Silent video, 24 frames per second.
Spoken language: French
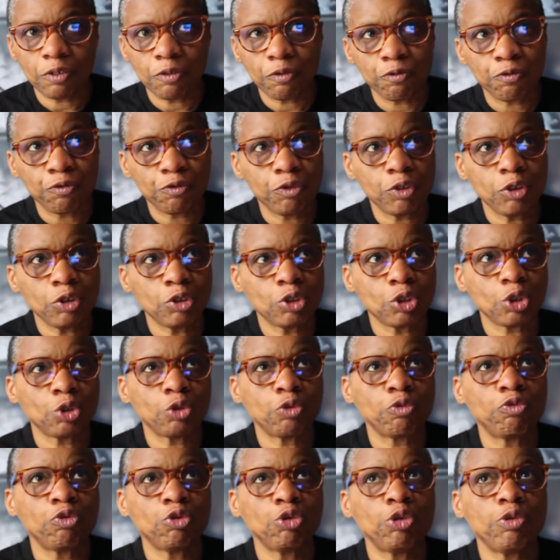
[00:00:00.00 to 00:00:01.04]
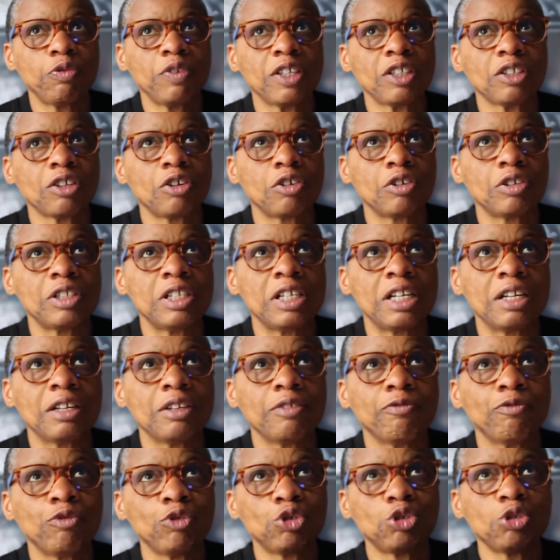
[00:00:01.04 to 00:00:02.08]
votre, vous devez être en,
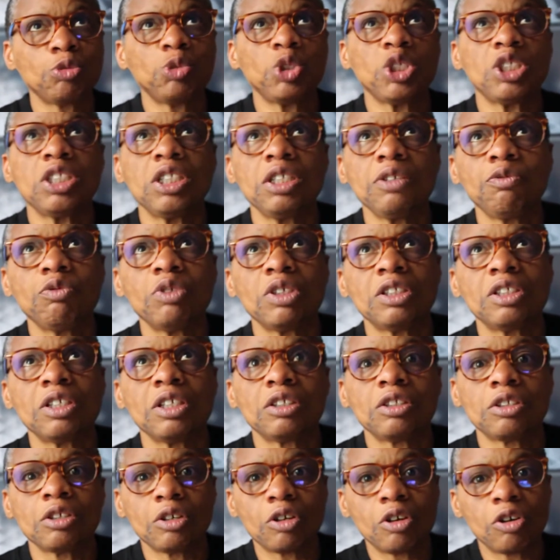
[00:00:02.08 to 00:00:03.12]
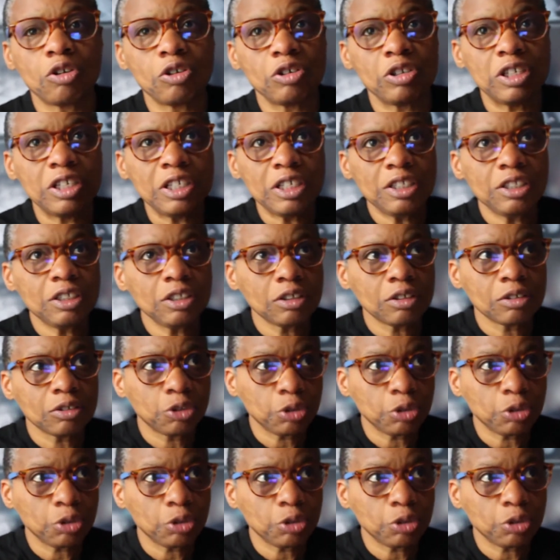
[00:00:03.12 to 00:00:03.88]
vos objectifs doivent être en ligne,